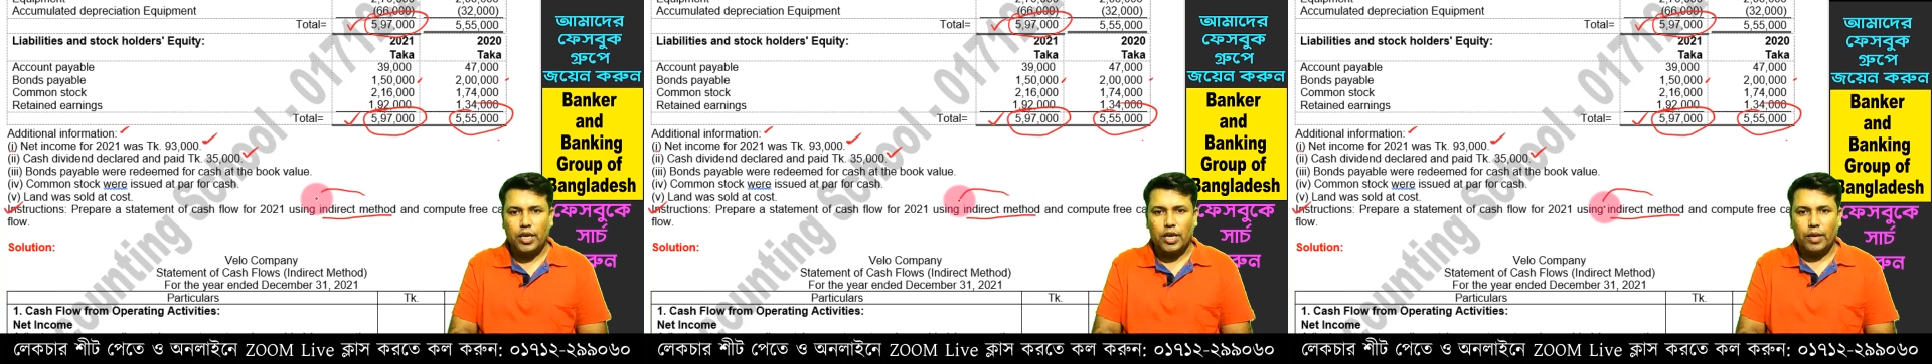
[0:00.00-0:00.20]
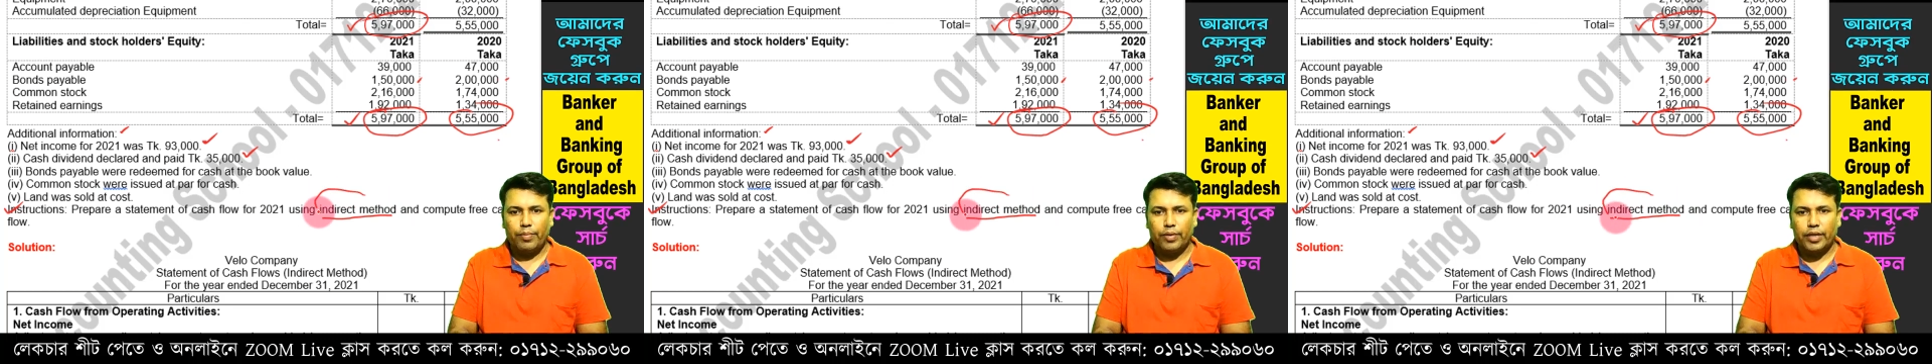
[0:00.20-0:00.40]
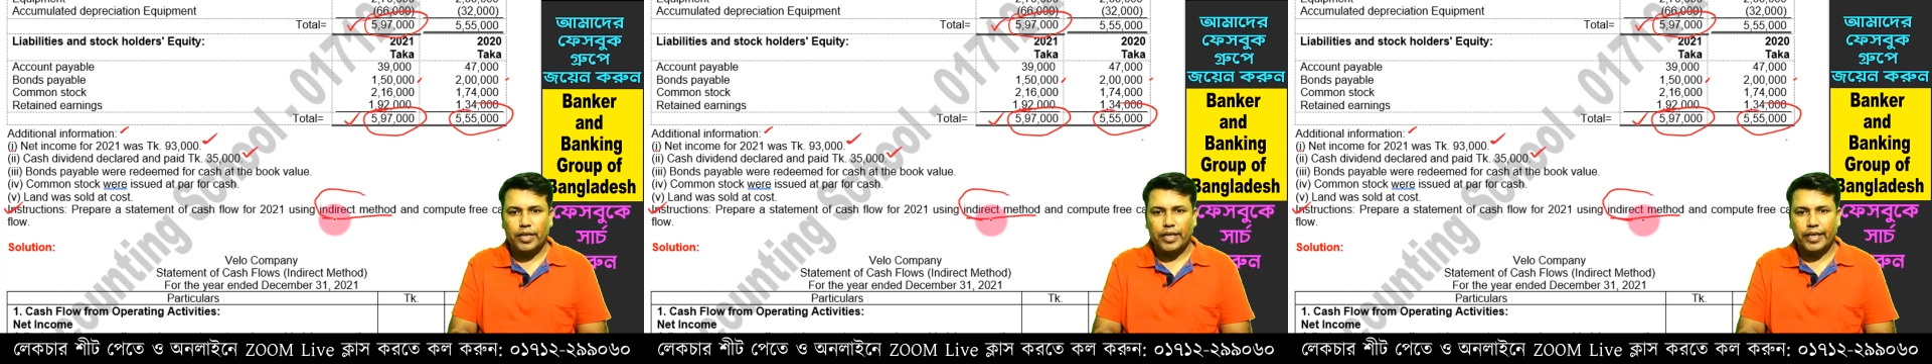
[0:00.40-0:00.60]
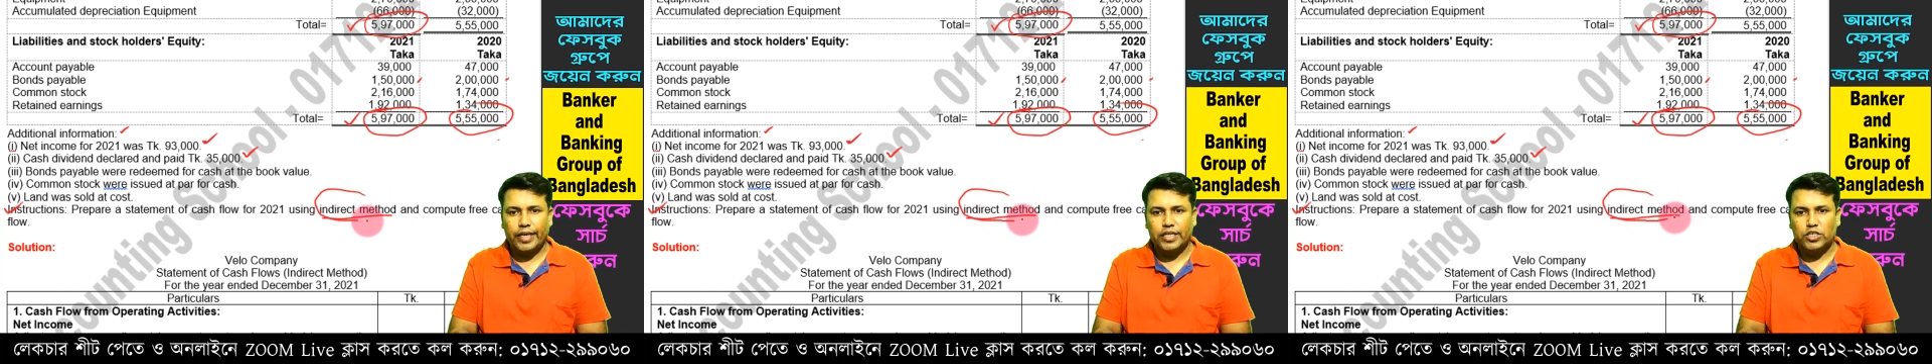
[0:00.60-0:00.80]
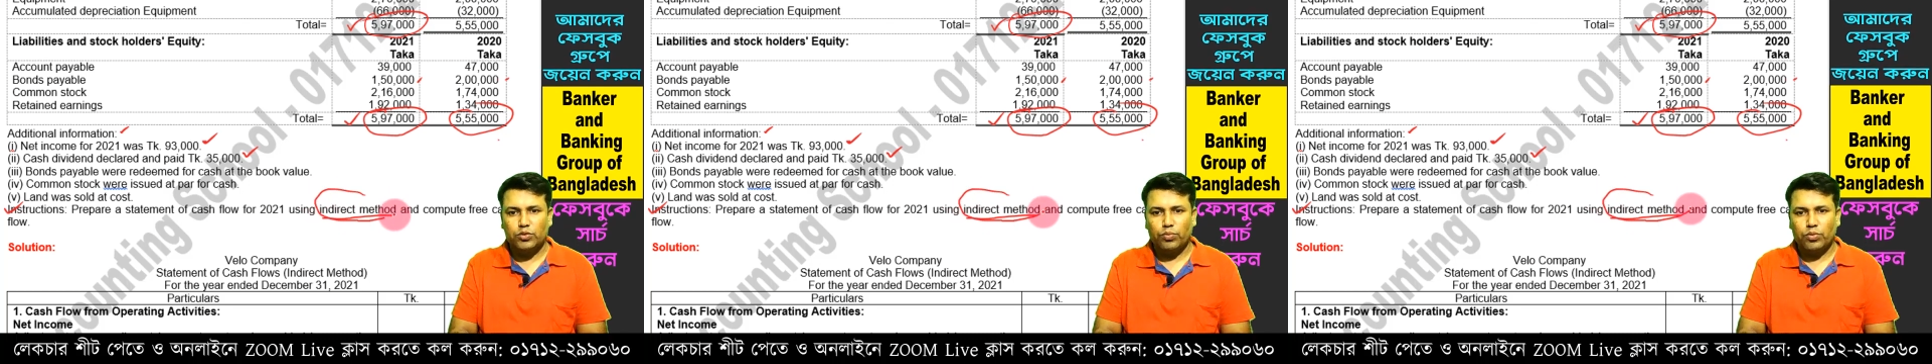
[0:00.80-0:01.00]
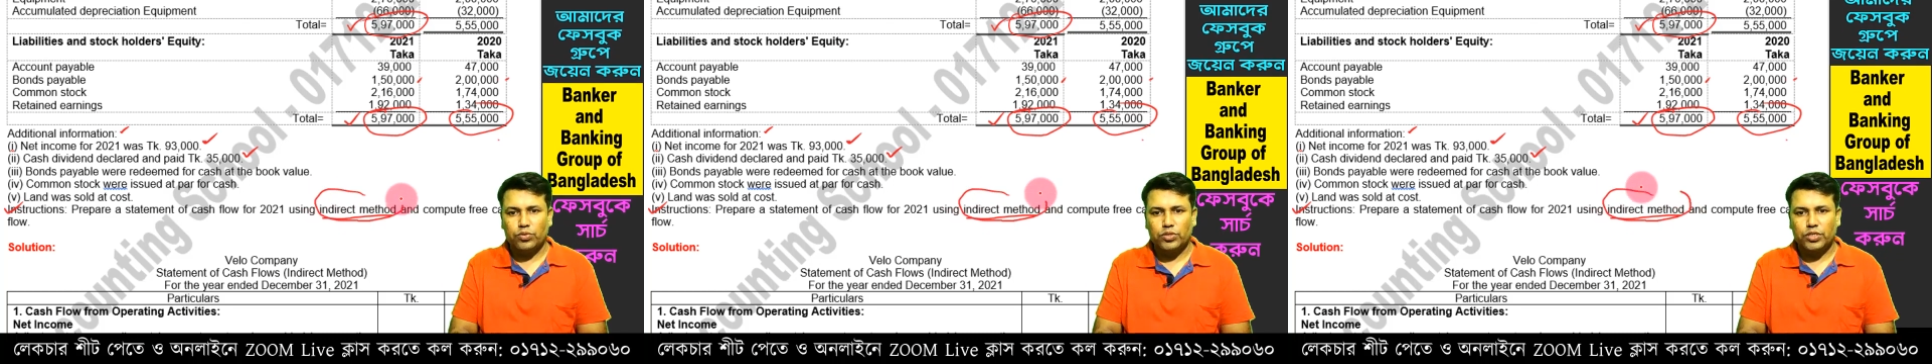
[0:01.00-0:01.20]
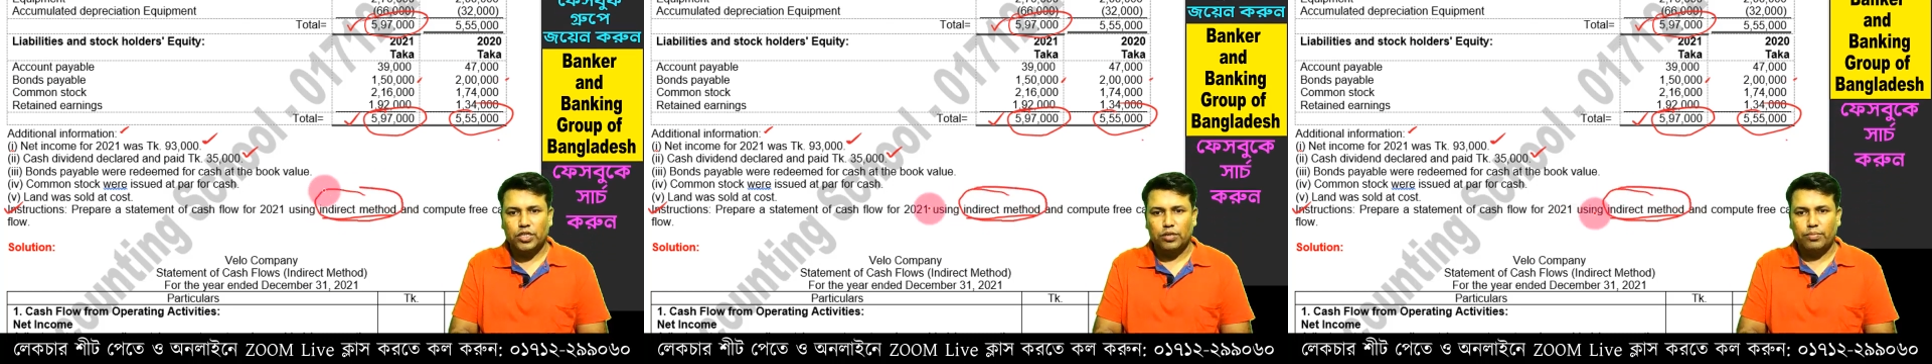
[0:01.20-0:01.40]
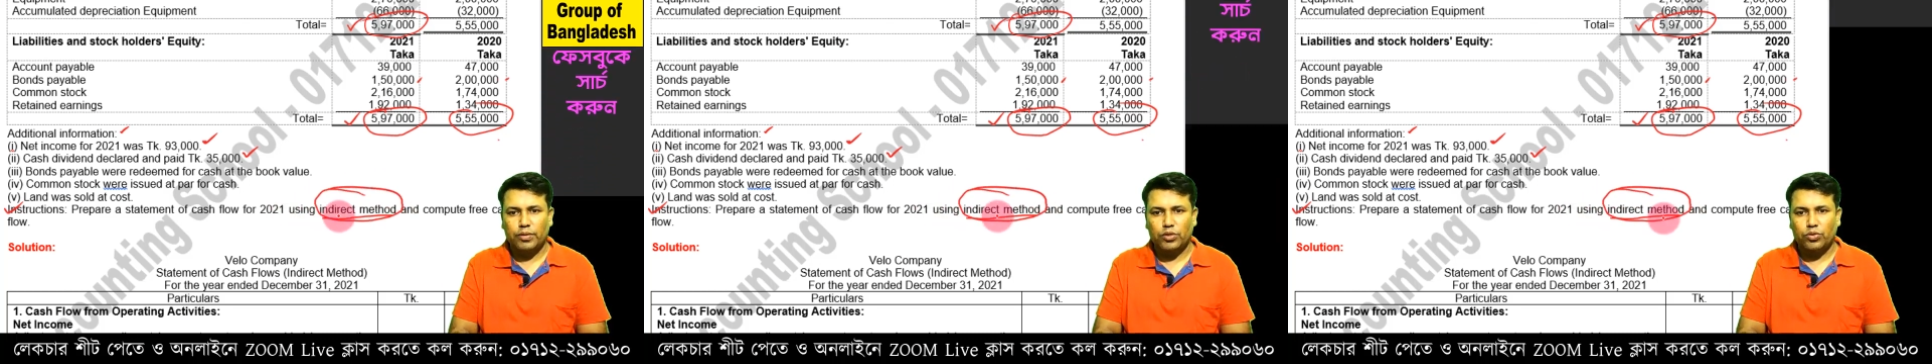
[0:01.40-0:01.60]
আপনাকে ক্যাশ ফ্লো
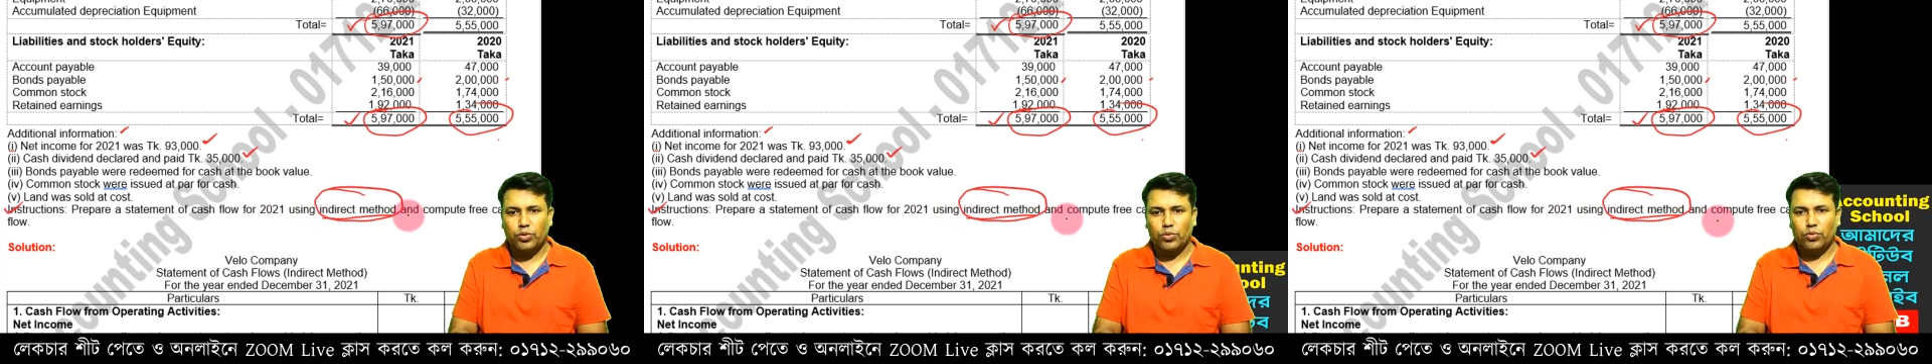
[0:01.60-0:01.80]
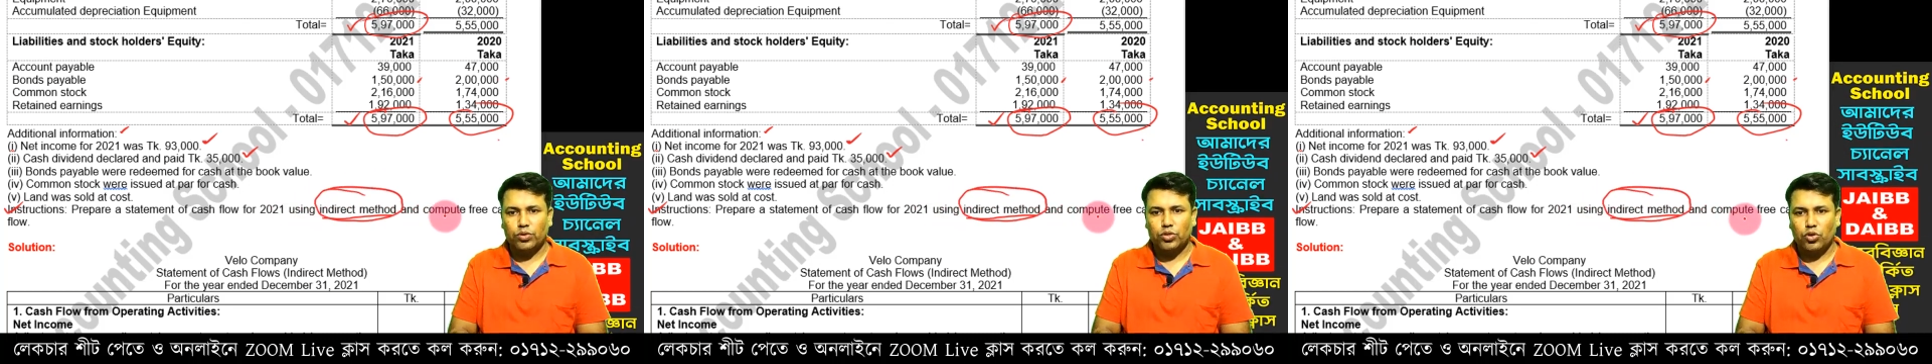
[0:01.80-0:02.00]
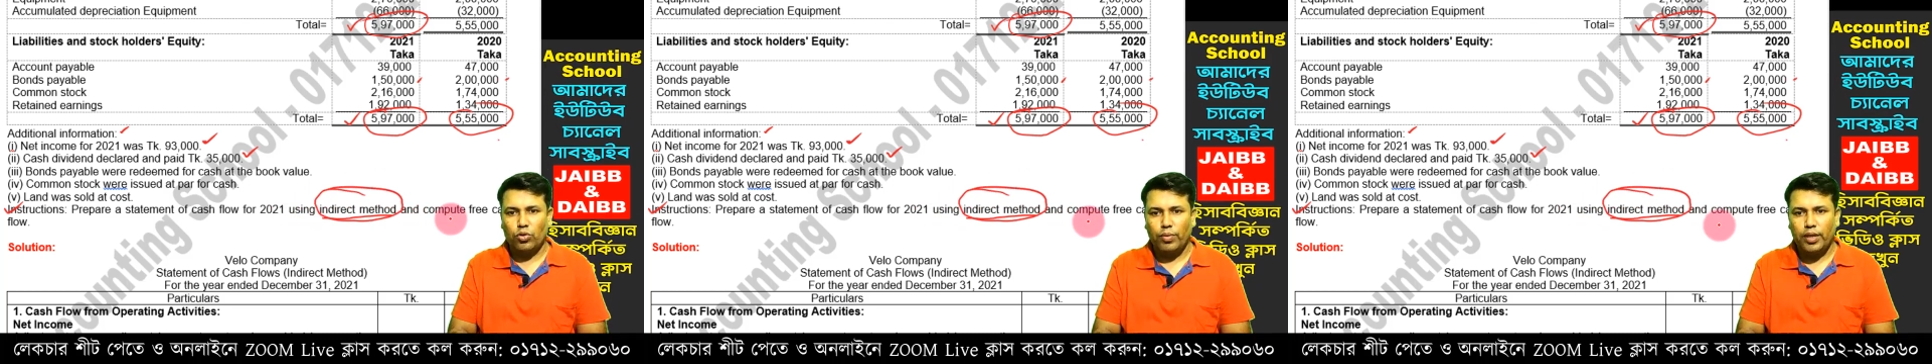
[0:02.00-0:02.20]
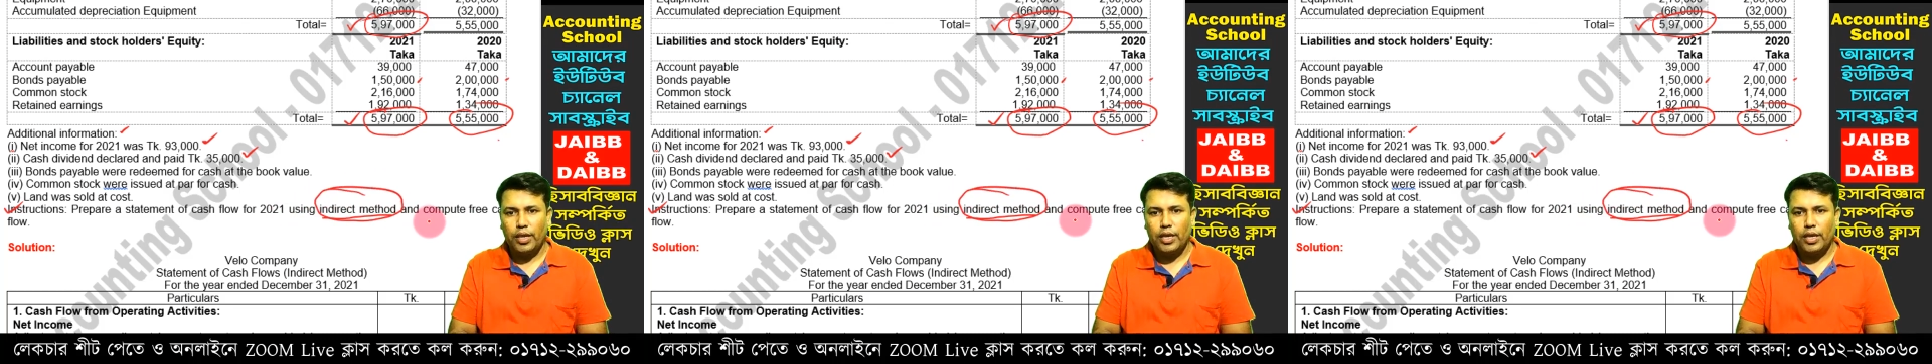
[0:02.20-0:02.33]
স্টেটমেন্ট তৈরি করতে হবে